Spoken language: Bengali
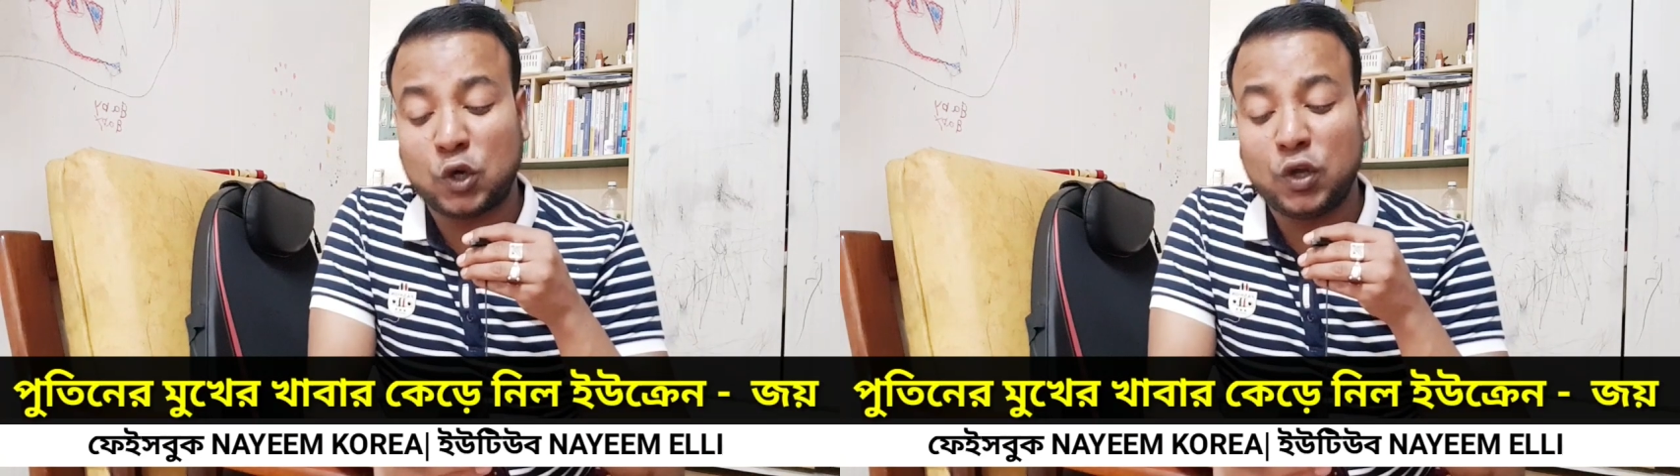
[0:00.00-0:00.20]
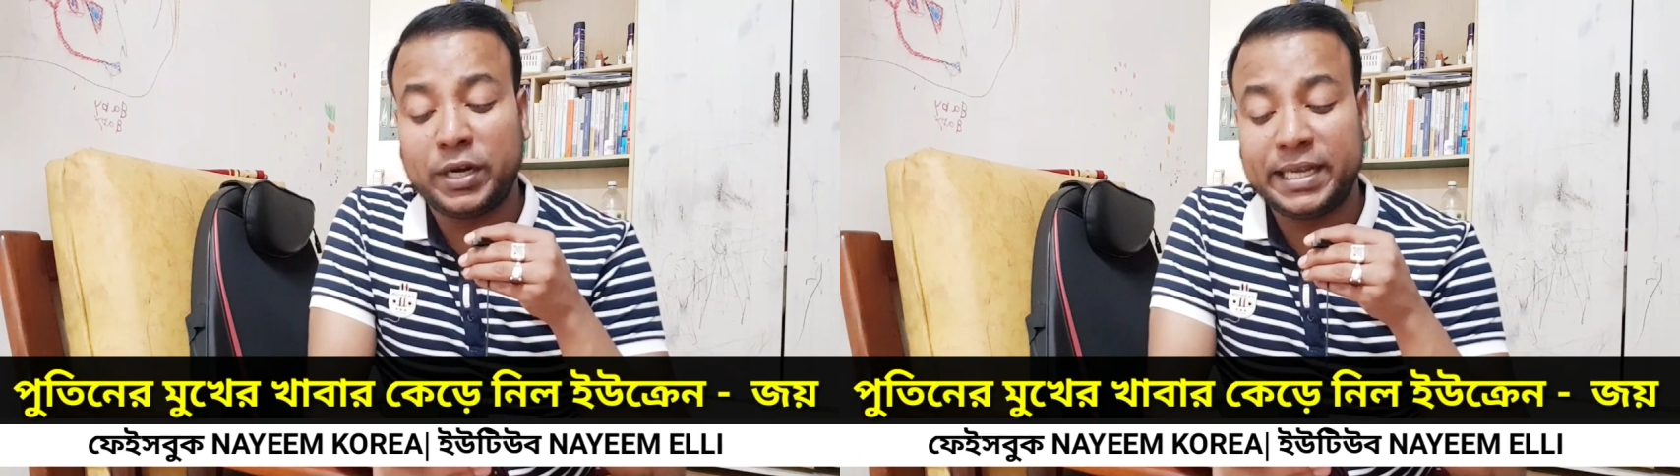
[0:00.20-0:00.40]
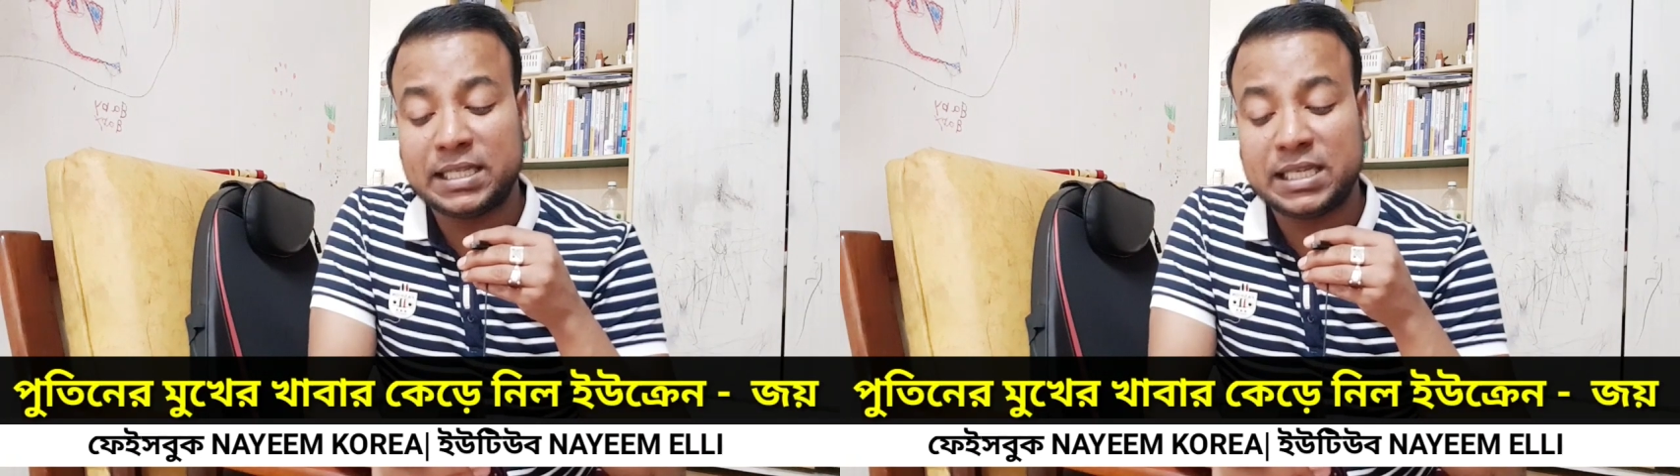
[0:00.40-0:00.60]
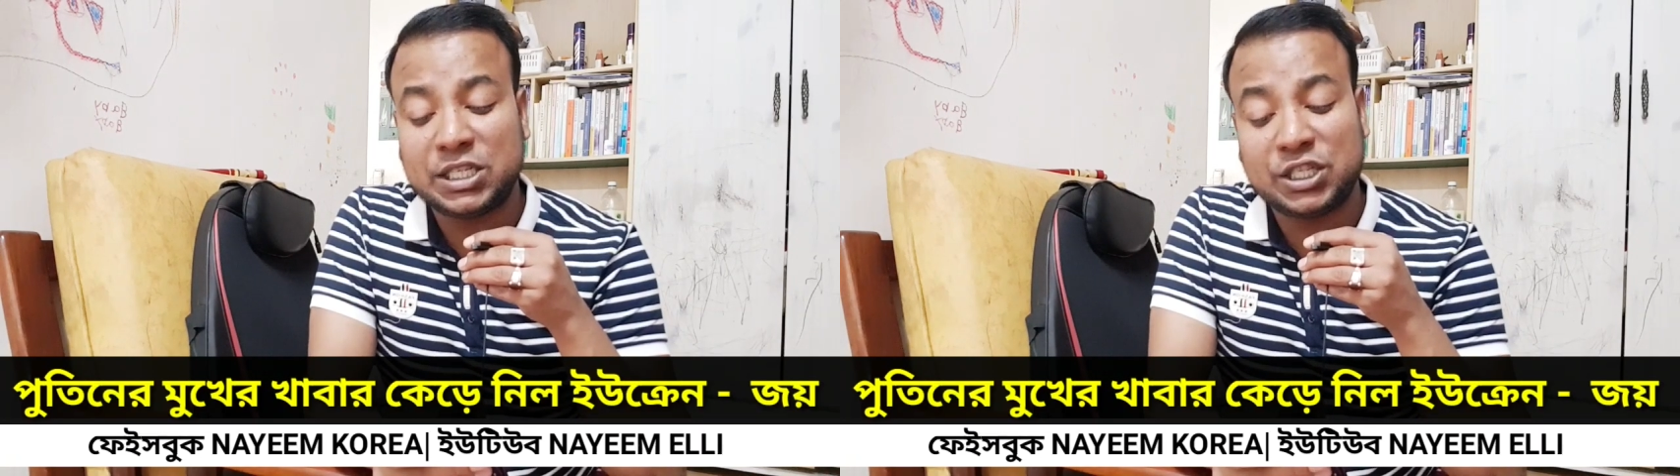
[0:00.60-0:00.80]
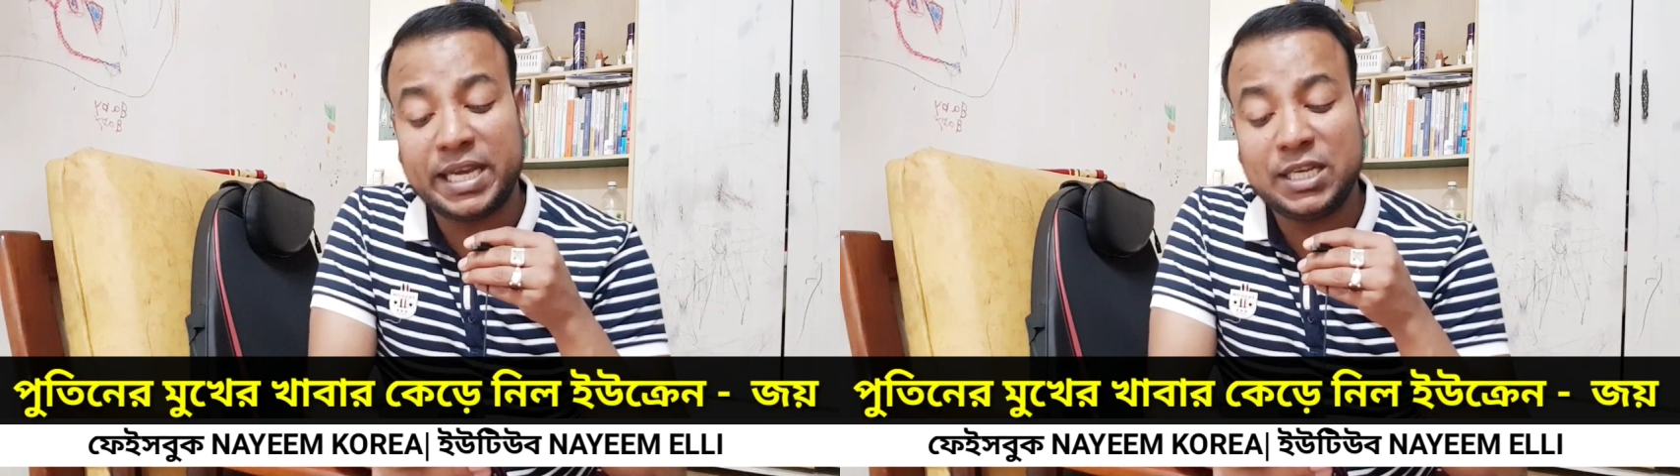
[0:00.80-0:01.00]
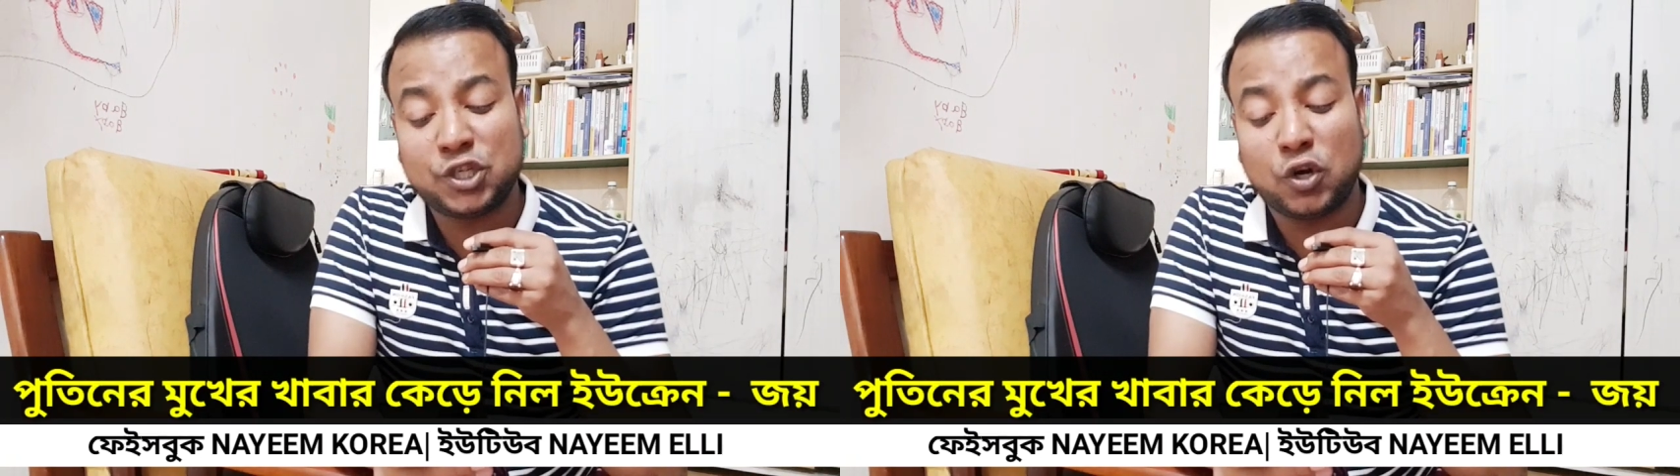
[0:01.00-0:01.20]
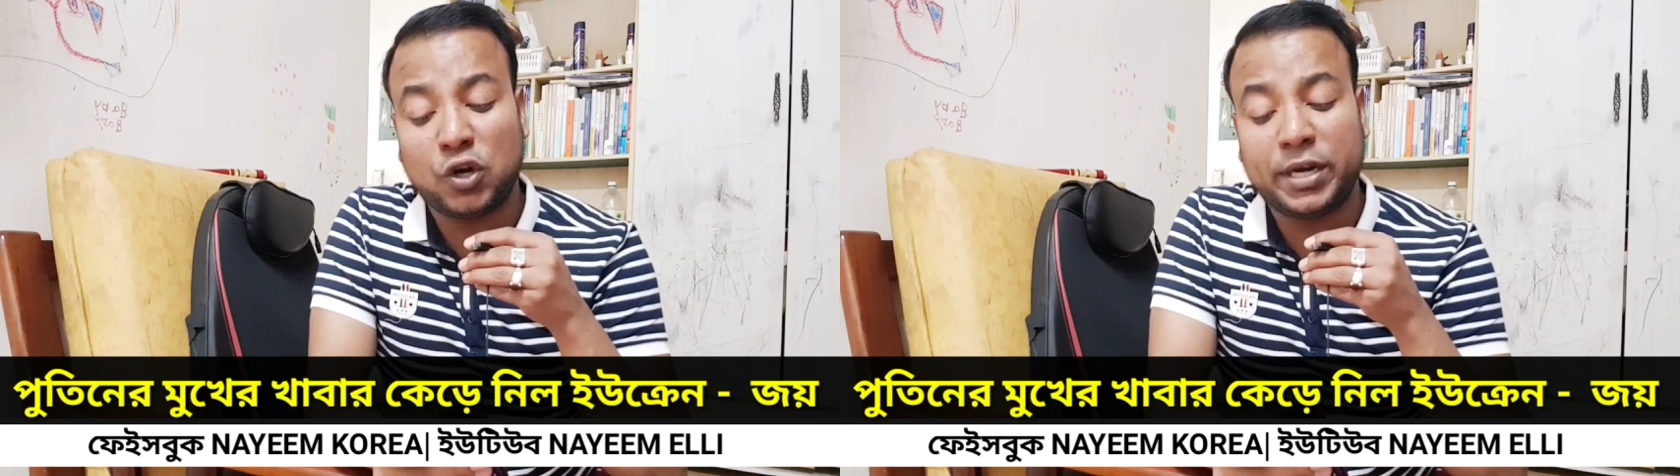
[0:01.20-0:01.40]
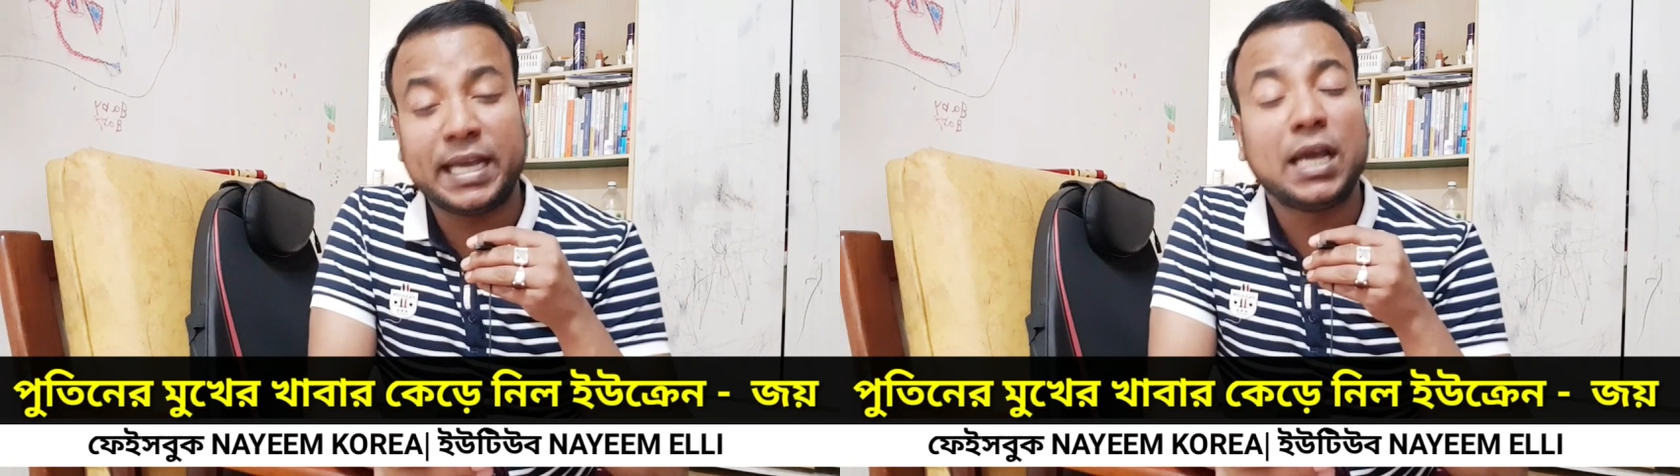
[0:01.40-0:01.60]
দখলে নিয়েছে সেই
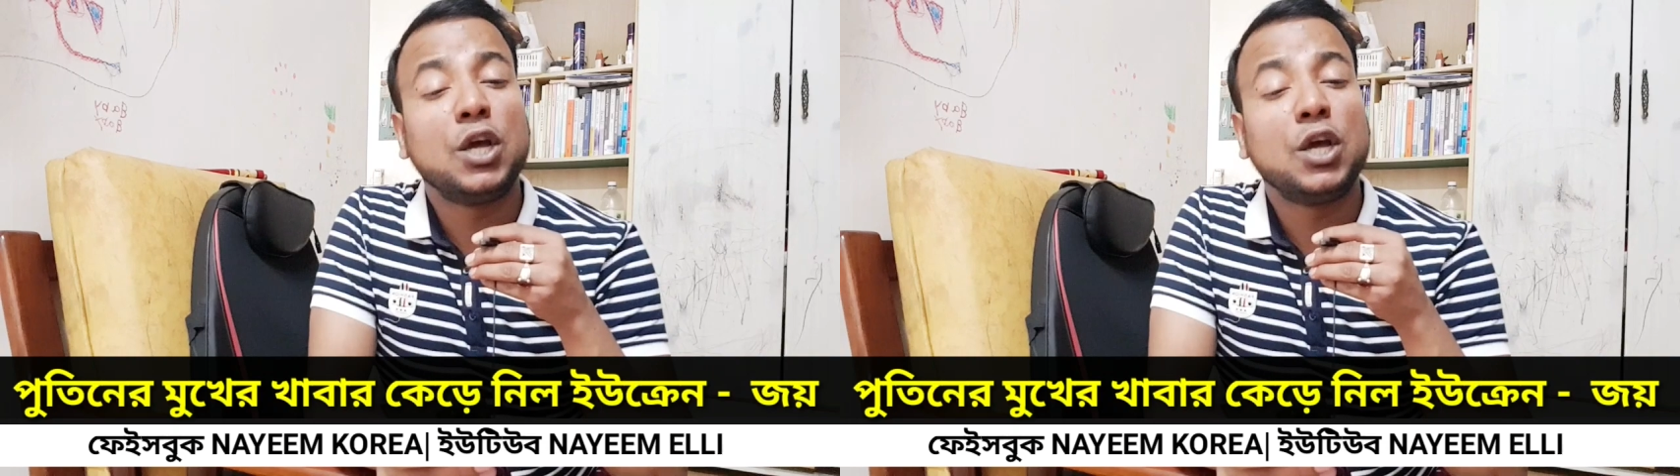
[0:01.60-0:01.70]
শহরেরই